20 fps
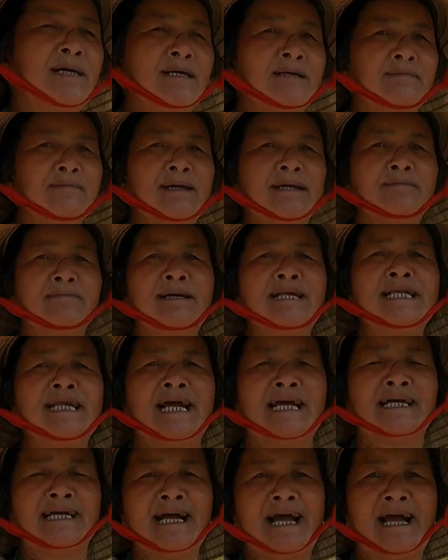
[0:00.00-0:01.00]
bên bên bên
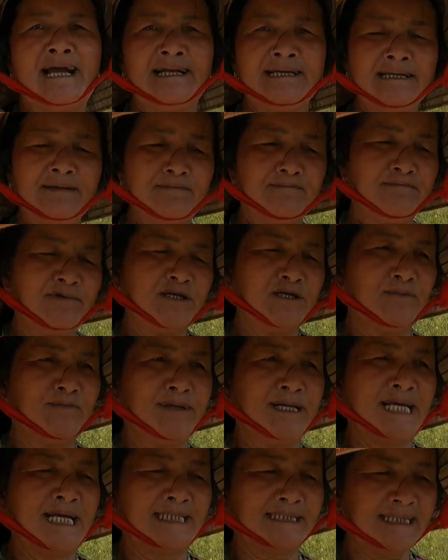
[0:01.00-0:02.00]
nhà gái ví dụ
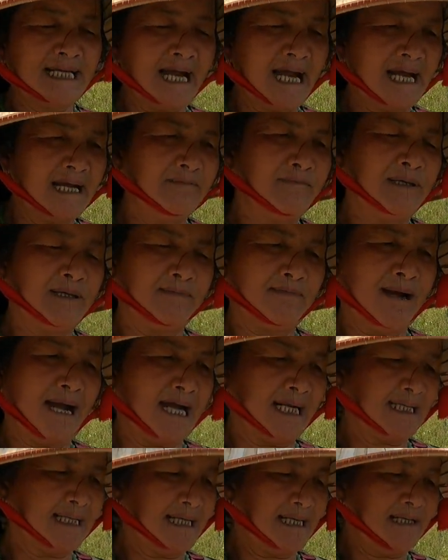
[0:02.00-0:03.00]
mình nhà trai mình
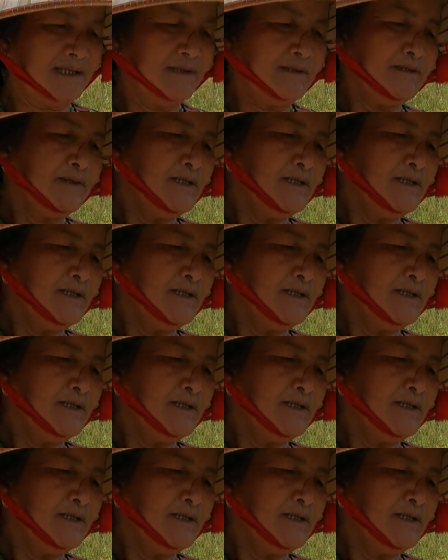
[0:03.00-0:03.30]
mang này